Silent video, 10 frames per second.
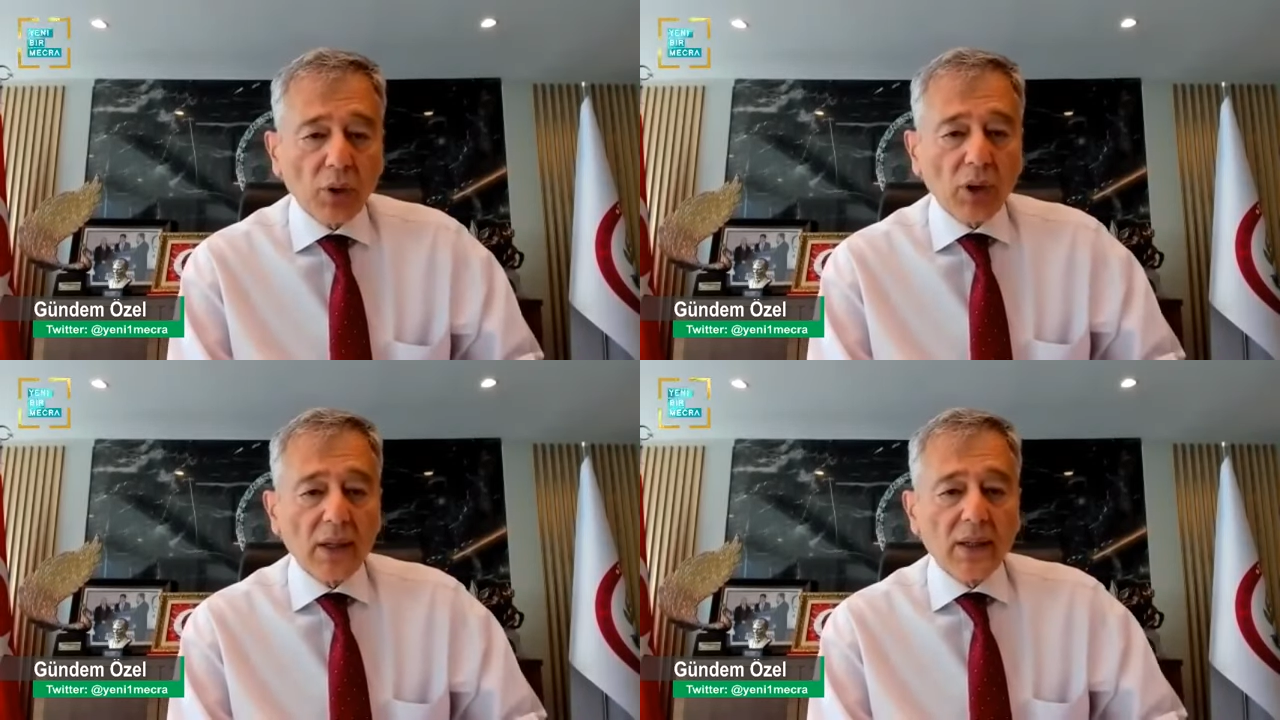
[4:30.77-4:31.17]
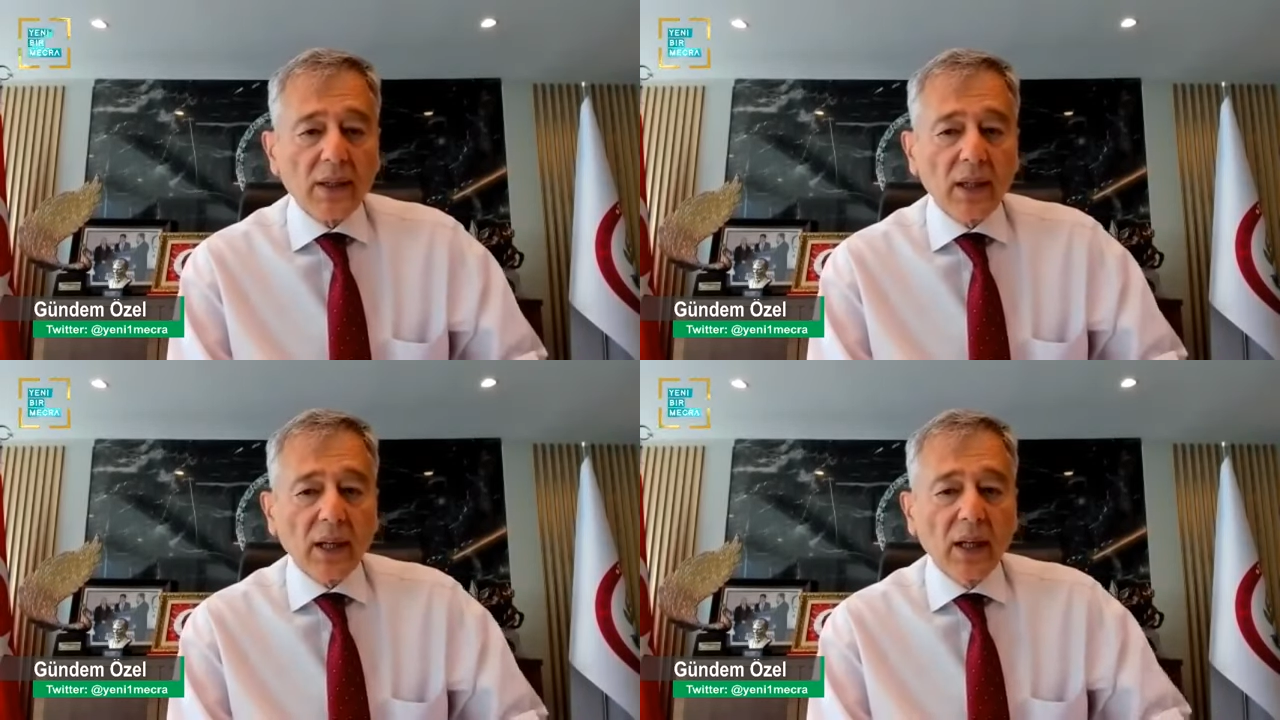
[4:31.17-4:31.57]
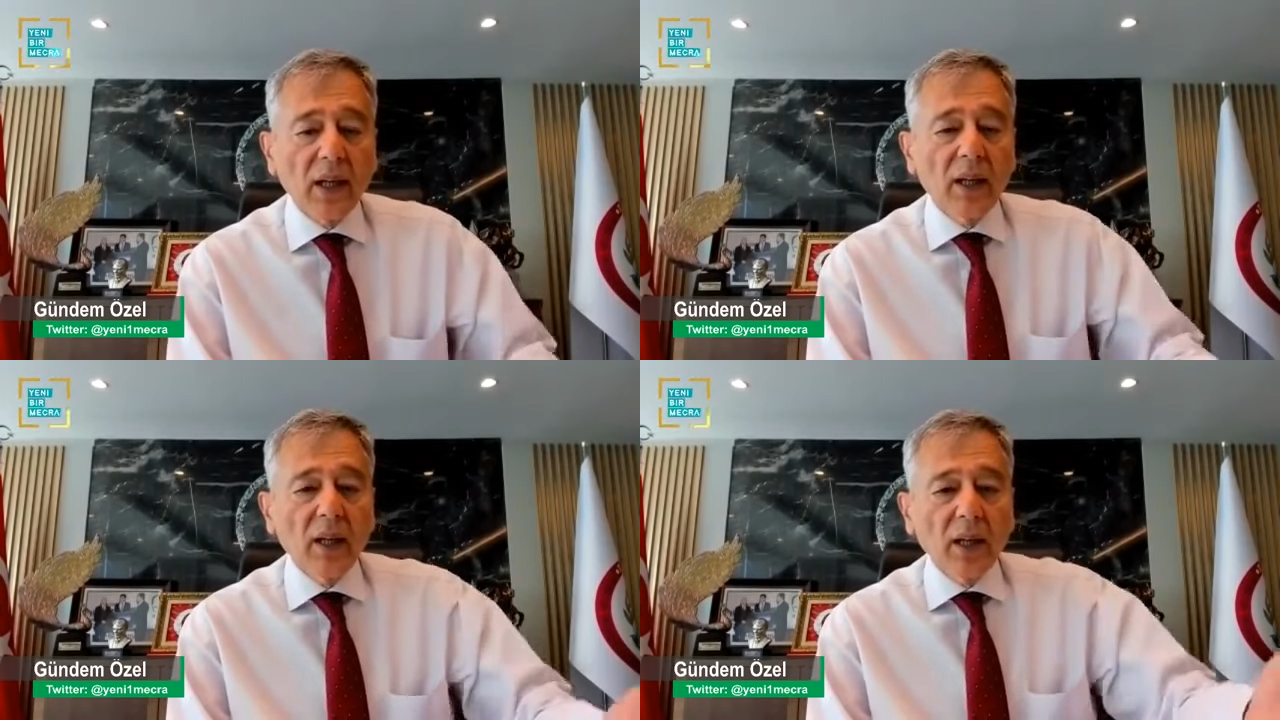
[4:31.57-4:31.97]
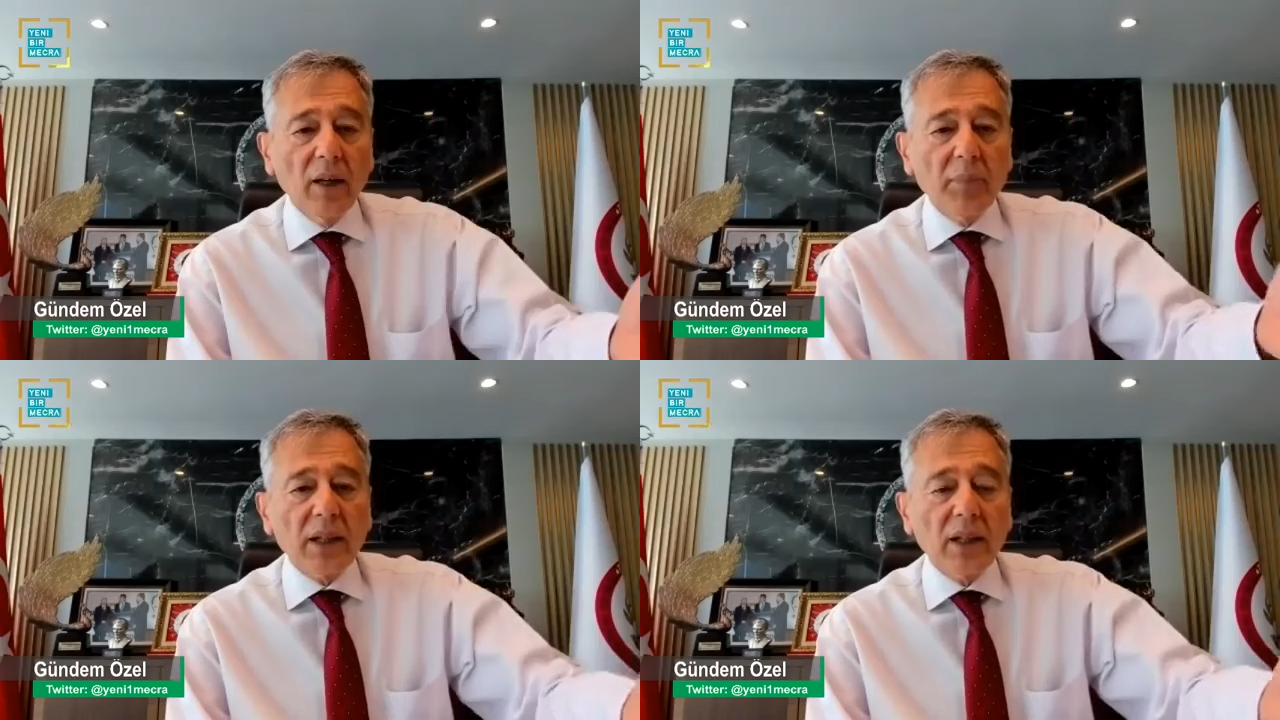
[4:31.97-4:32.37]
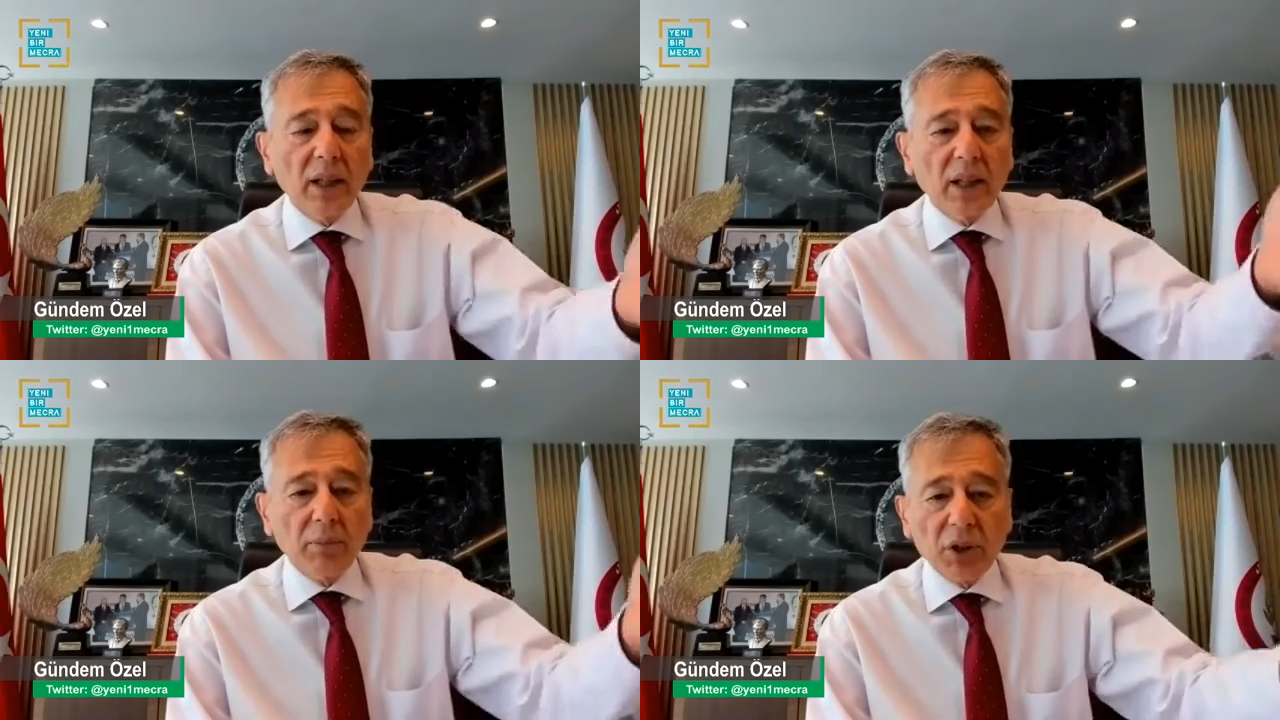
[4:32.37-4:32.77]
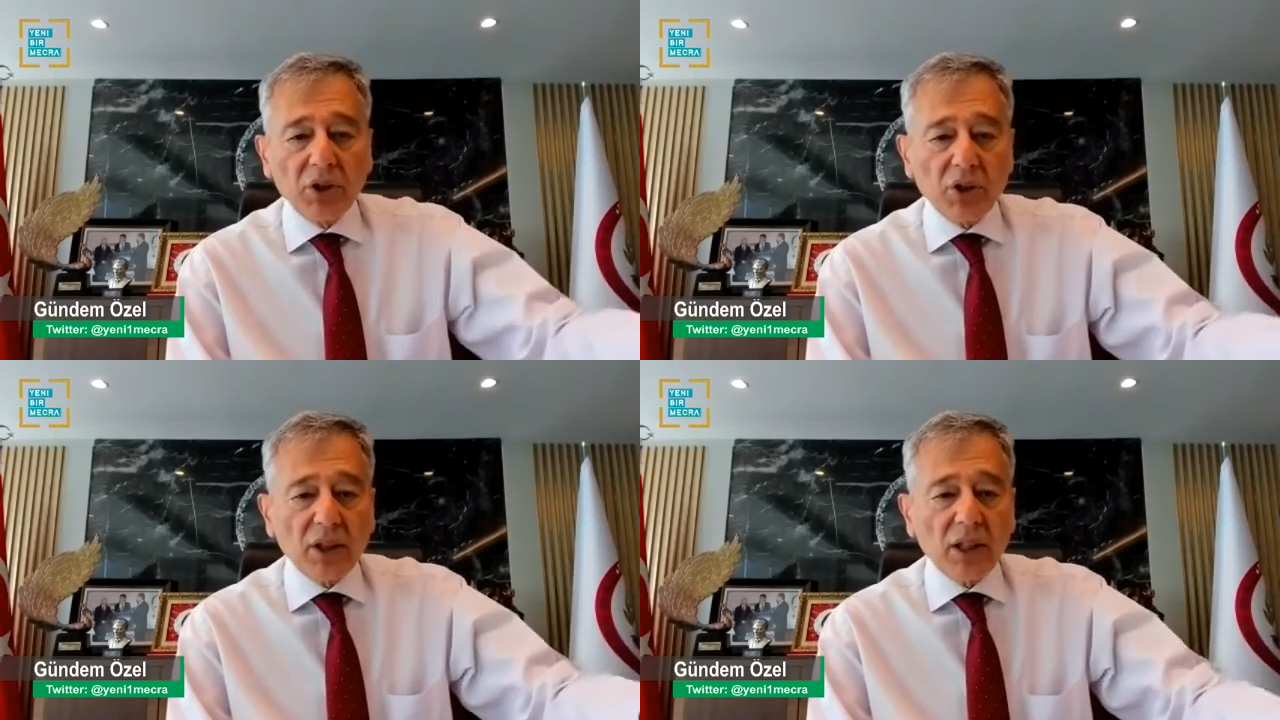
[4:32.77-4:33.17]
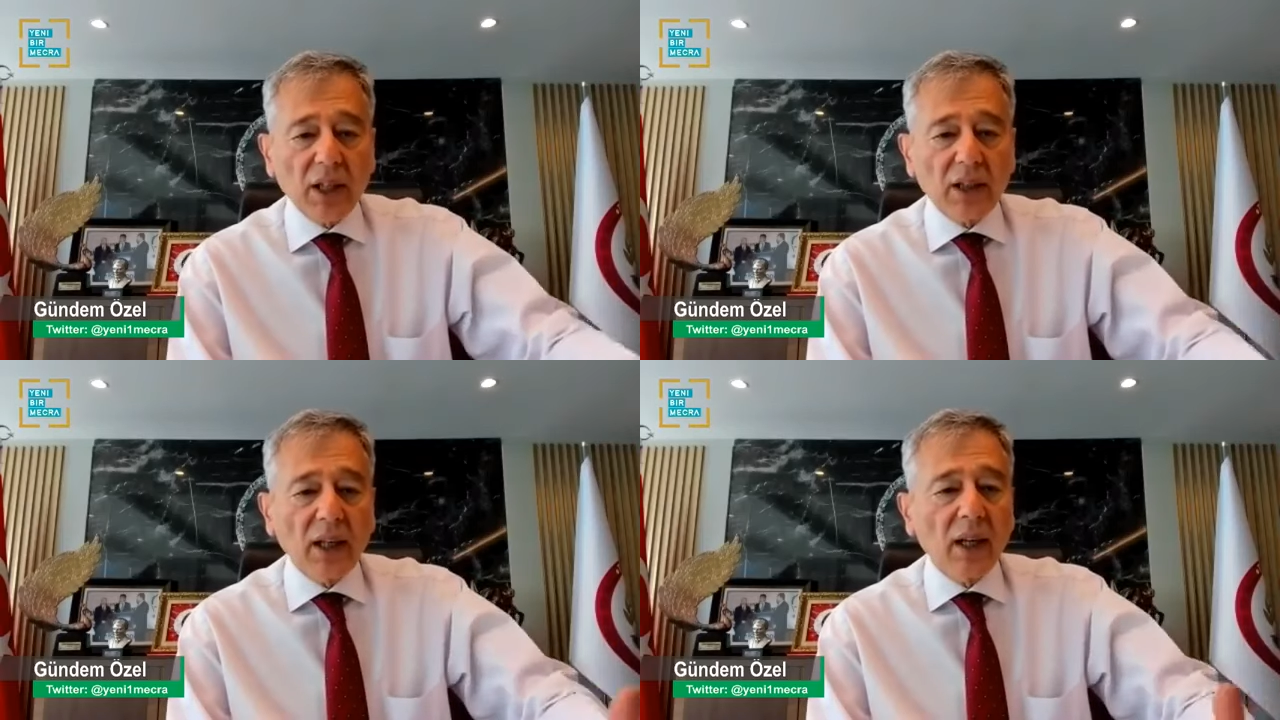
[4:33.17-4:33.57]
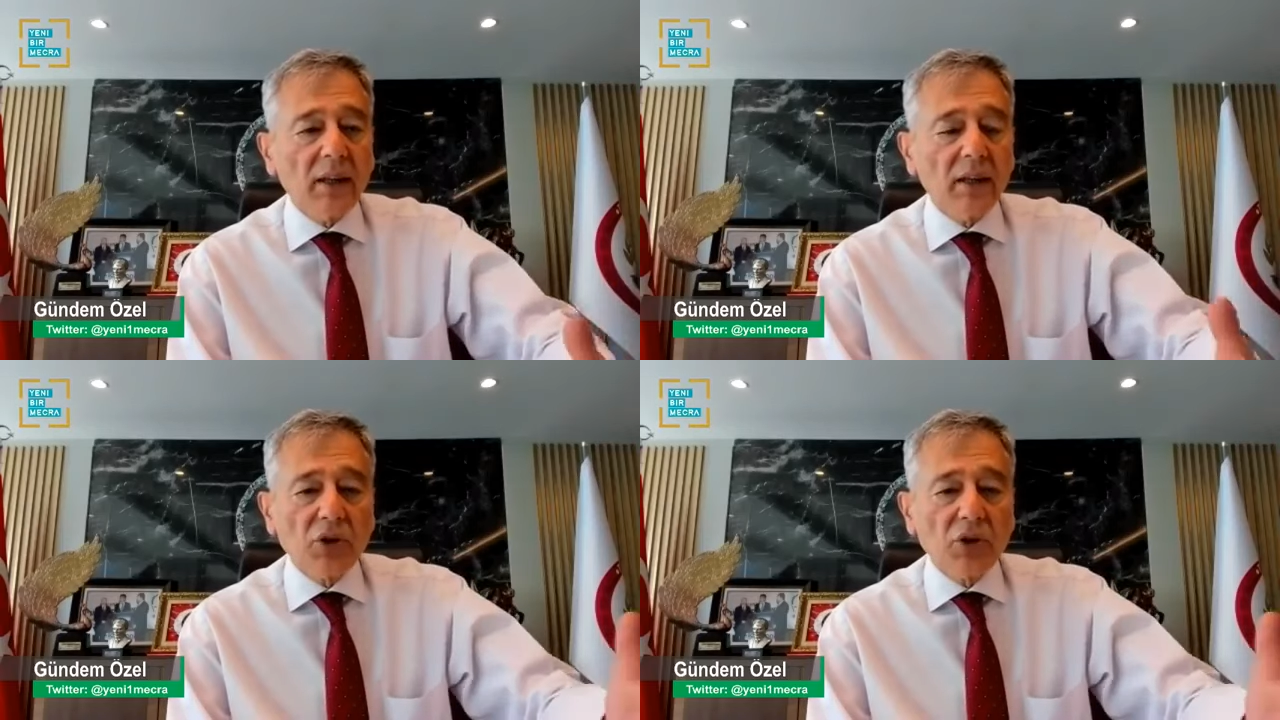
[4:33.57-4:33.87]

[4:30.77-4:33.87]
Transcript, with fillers: Dolayısıyla e, birileri bir şirketten